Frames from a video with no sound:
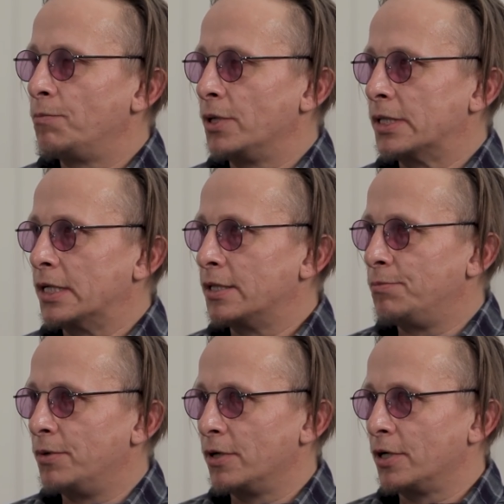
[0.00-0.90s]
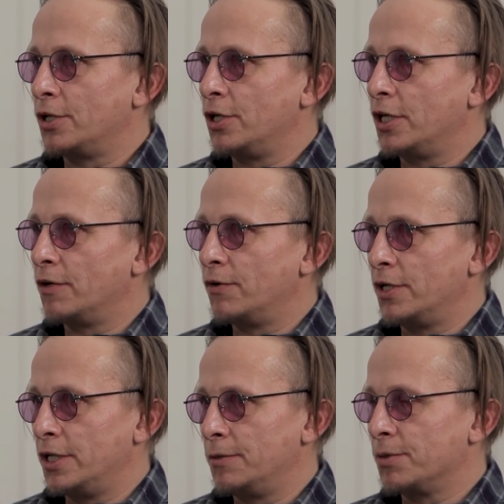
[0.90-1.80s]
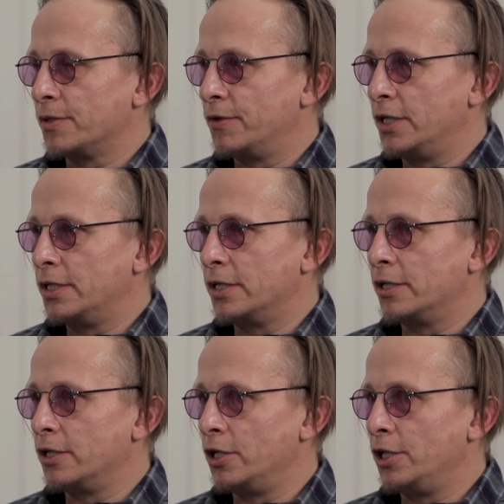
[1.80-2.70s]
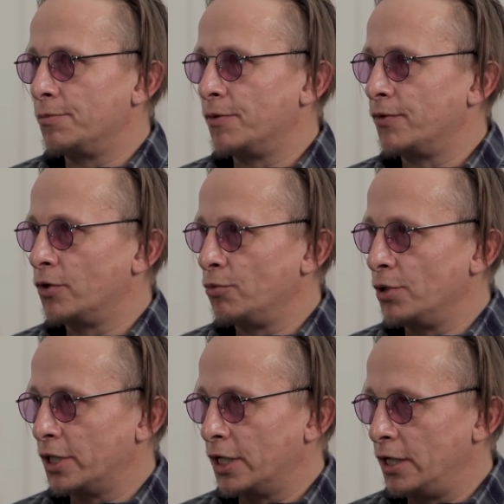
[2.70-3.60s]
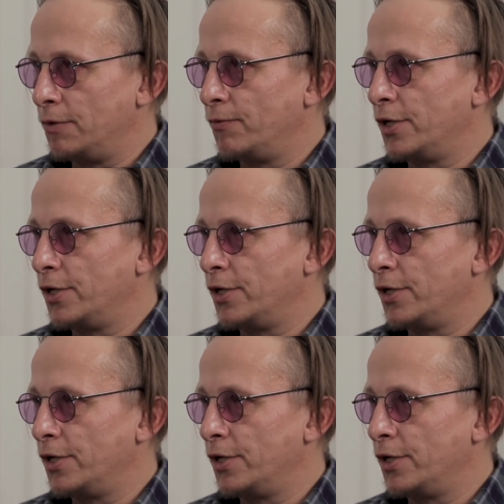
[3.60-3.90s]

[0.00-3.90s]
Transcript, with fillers: писать э, книги о войне позволительно либо в документальном